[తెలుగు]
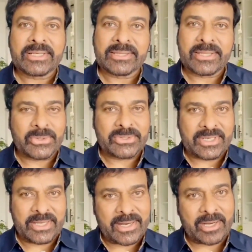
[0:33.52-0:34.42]
దాటిన తెలుగు
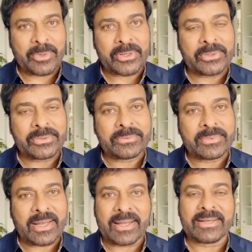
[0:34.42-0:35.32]
సినీ కార్మికులు
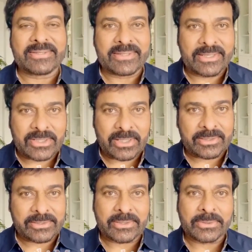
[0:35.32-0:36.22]
అలాగే సినీ
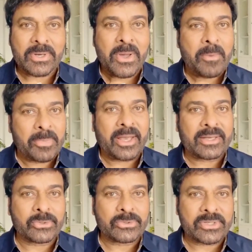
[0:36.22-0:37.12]
జర్నలిస్టులు మీ
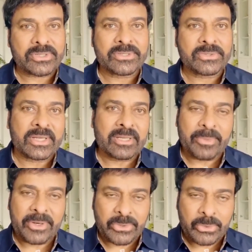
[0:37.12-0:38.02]
అసోసియేషన్స్ లేదా
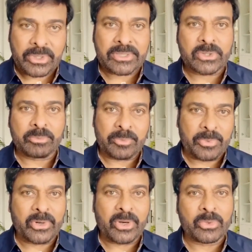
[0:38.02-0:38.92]
మీ యూనియన్స్లో మీ
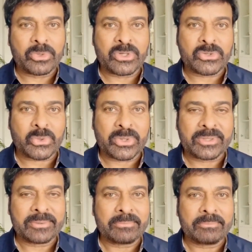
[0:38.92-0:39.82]
పేరు నమోదు
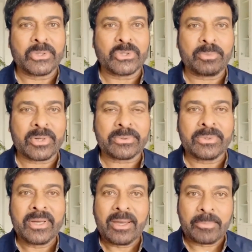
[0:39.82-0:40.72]
చేసుకోండి మీతో పాటు
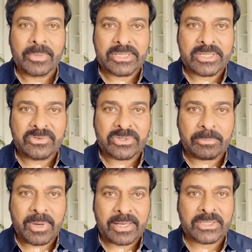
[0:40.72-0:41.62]
మీ జీవిత
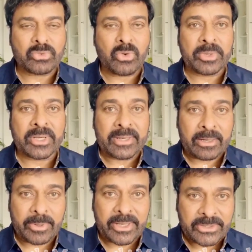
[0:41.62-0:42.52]
భాగస్వామికి
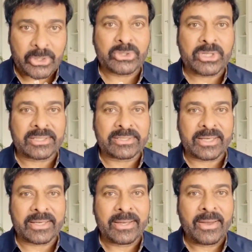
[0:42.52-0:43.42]
నలభై ఐదేళ్లు
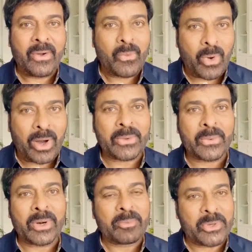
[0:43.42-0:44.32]
దాటితే
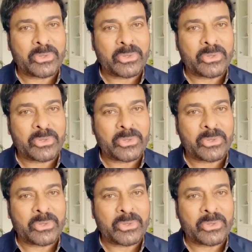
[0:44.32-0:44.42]
వారికి కూడా